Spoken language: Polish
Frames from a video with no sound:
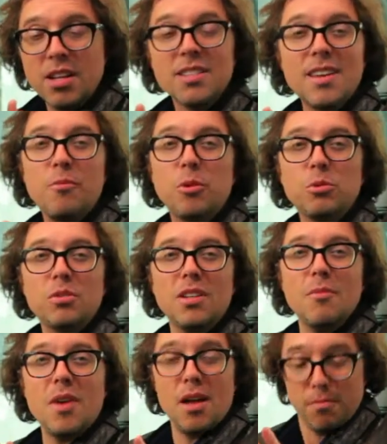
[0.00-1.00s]
samochód, który
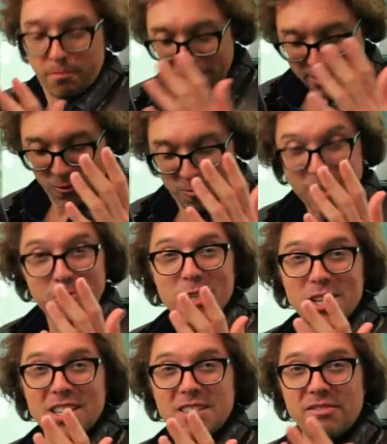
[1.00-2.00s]
nie ma pasów
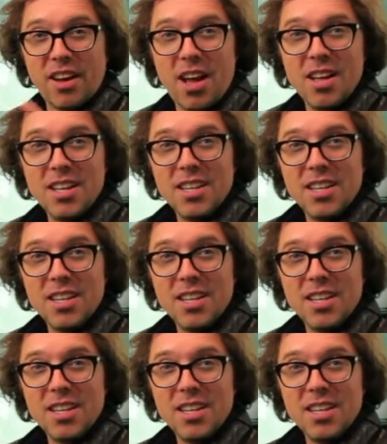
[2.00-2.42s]
bezpieczeństwa,